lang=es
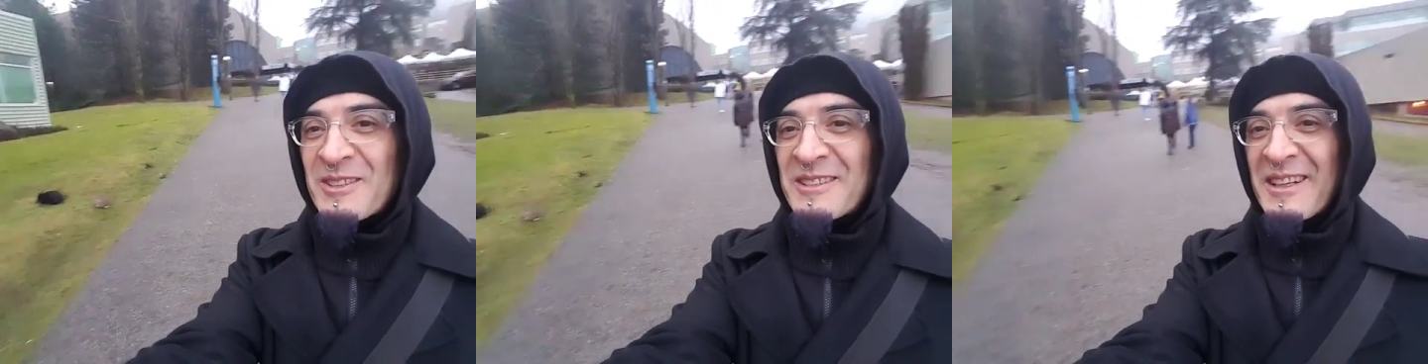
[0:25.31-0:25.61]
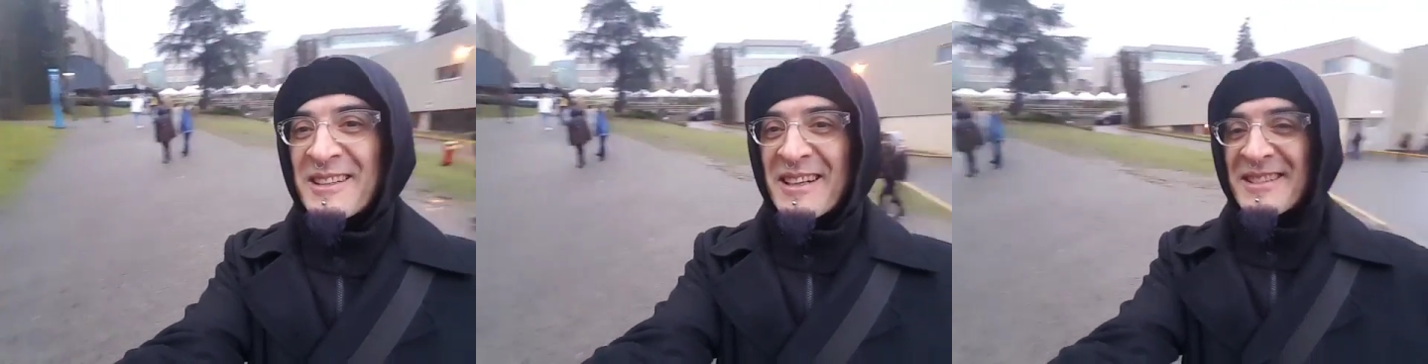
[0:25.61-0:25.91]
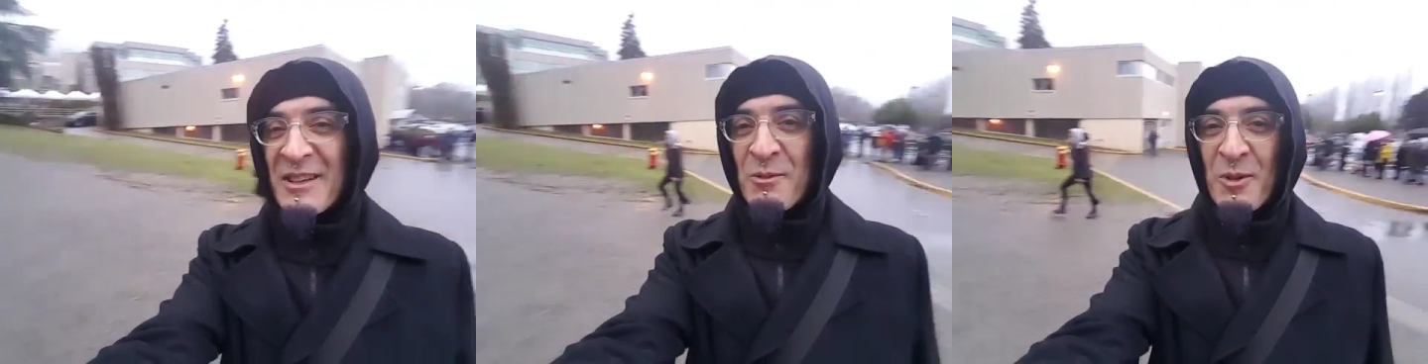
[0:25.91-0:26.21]

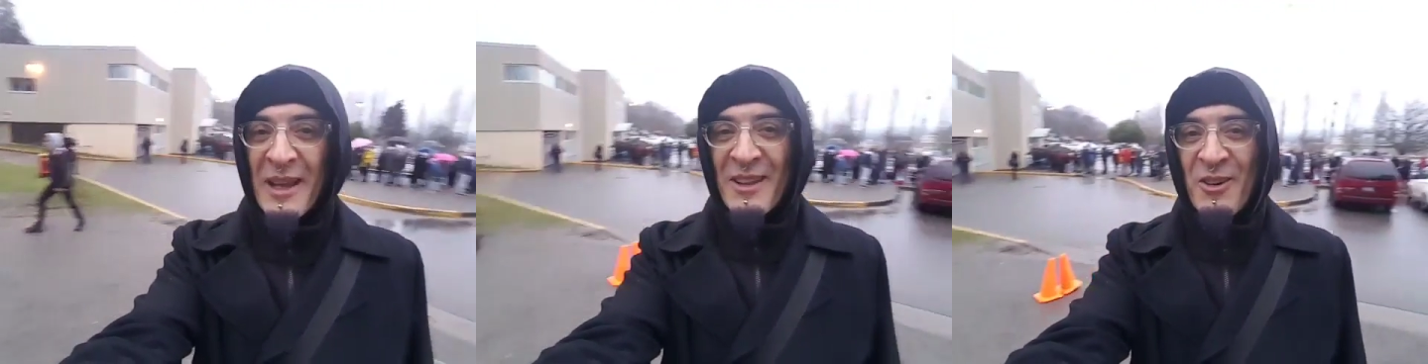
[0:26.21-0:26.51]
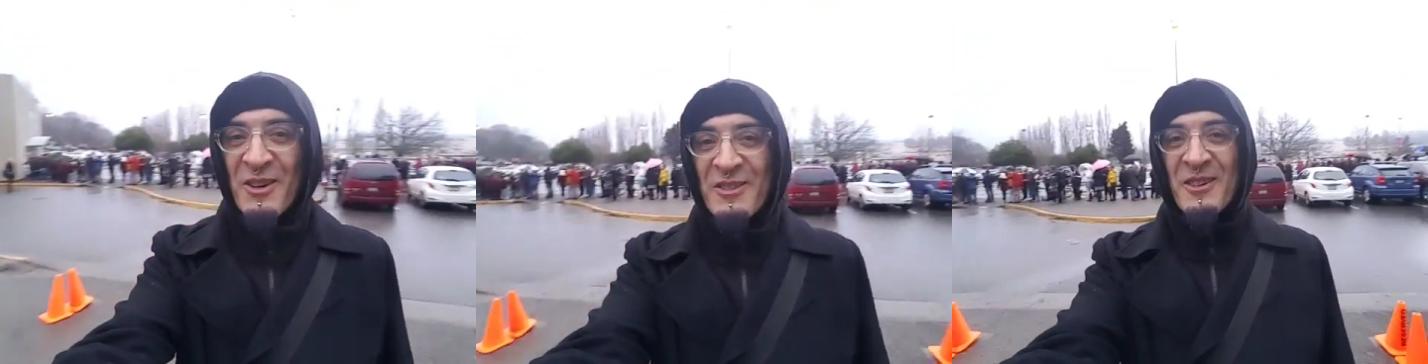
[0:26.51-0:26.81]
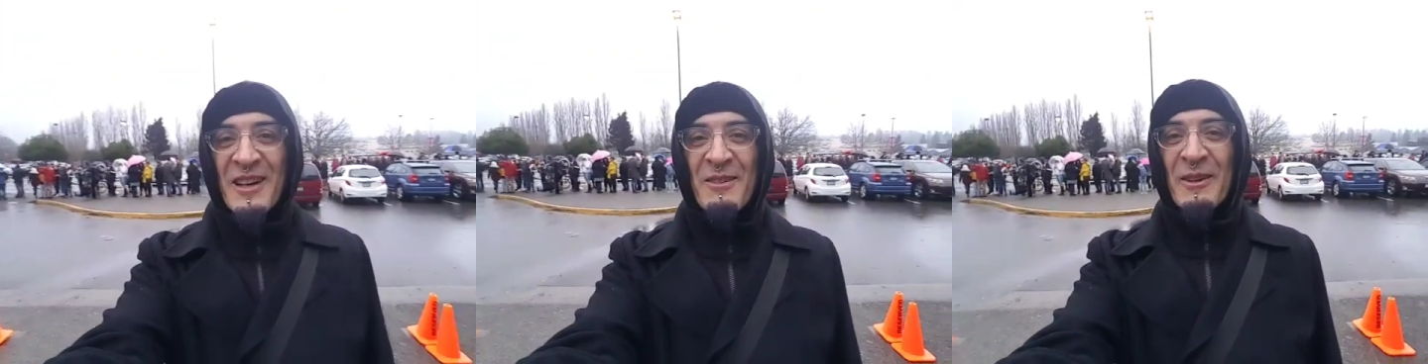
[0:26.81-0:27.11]
Están como de adorno
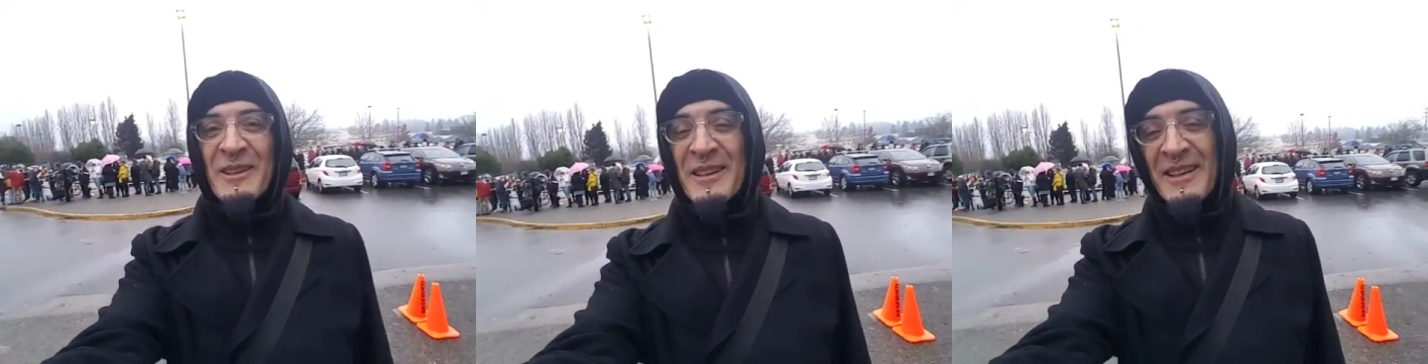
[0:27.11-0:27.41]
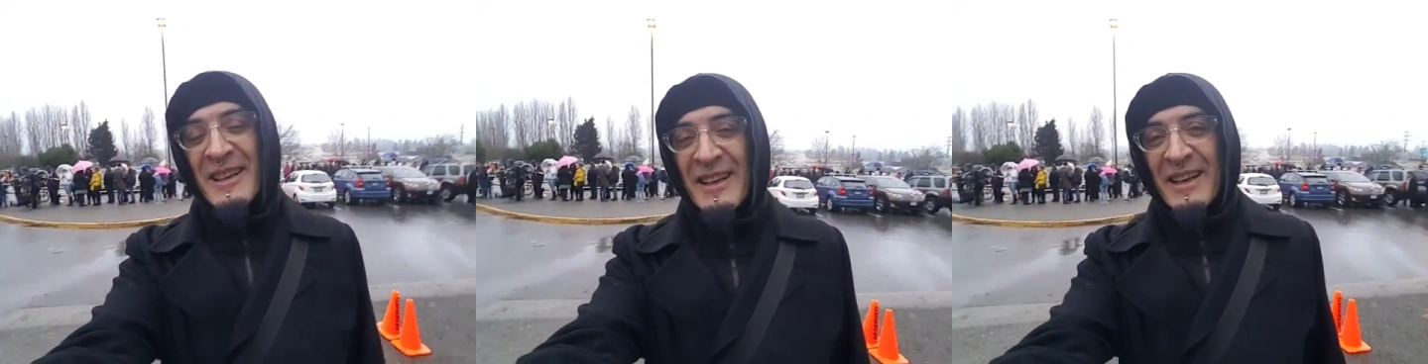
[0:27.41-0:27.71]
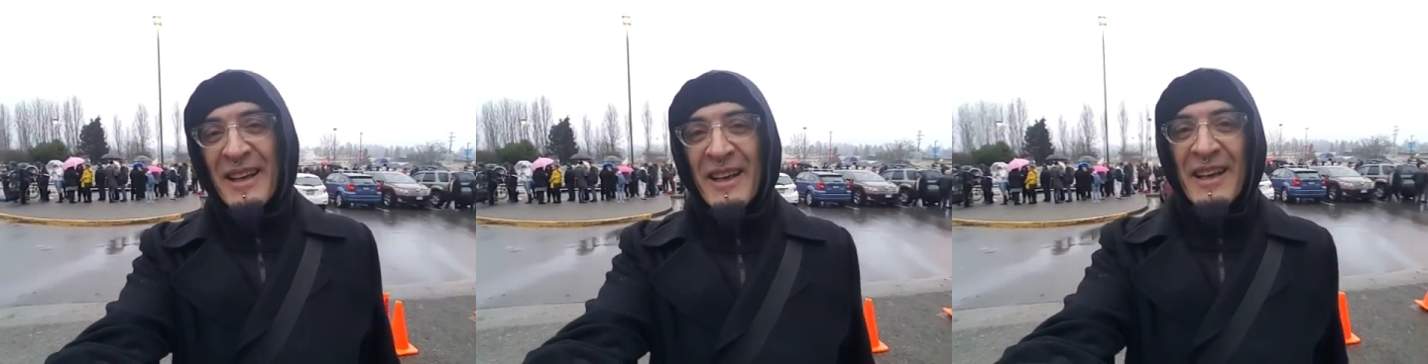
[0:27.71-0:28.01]
realmente.
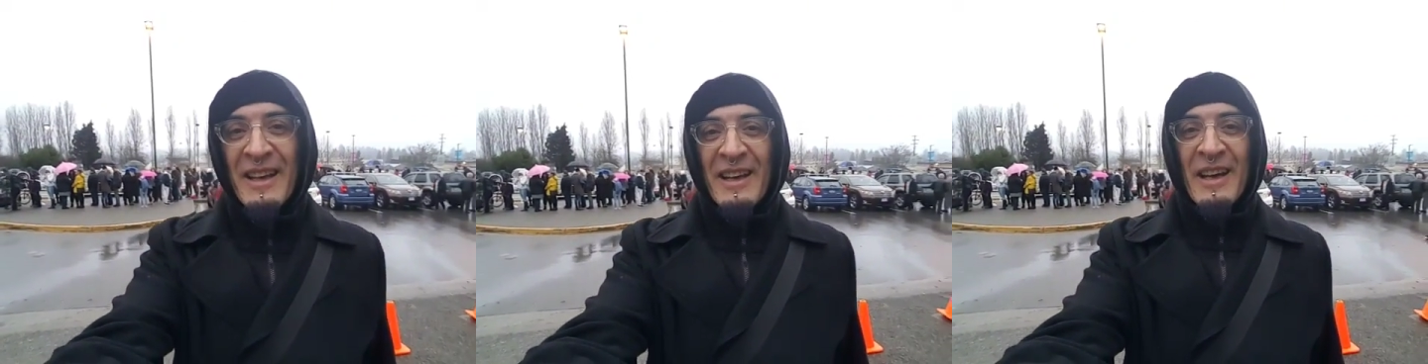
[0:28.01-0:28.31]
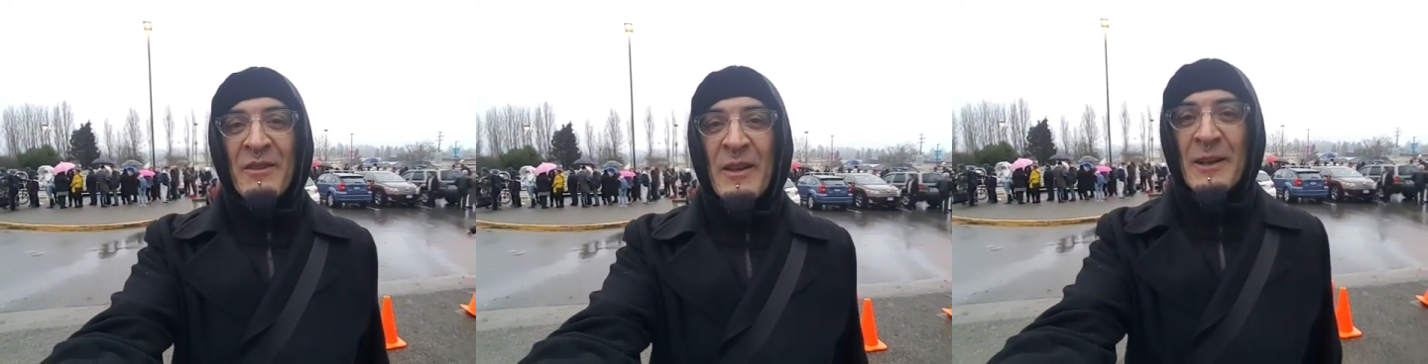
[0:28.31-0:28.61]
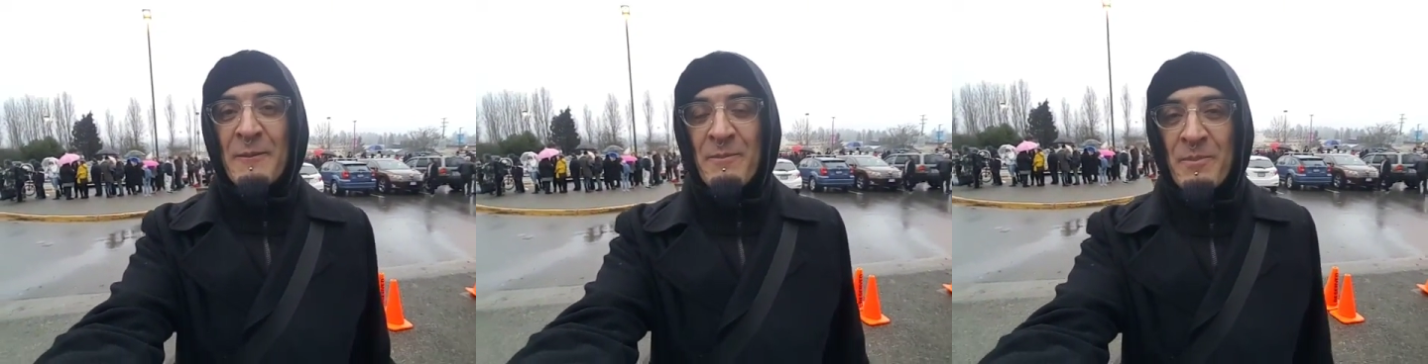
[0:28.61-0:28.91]
En fin.